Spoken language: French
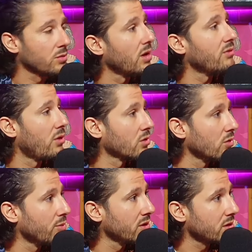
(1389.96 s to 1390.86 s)
bah, Franck
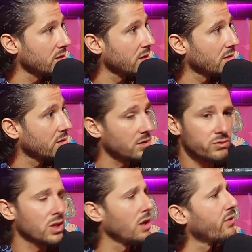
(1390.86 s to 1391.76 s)
Lopez qui dit Attendez,
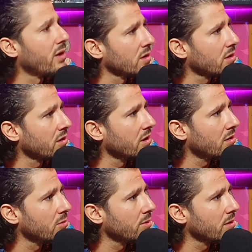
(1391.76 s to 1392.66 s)
vous avez faim, les connards
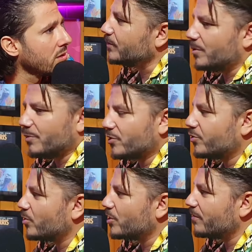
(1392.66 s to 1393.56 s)
ou pas bah, Bien
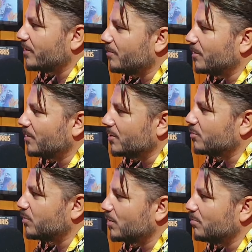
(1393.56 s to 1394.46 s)
sûr, j'ai faim, bordel, je
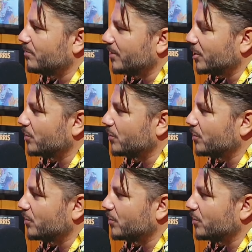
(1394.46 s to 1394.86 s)
pourrais bouffer un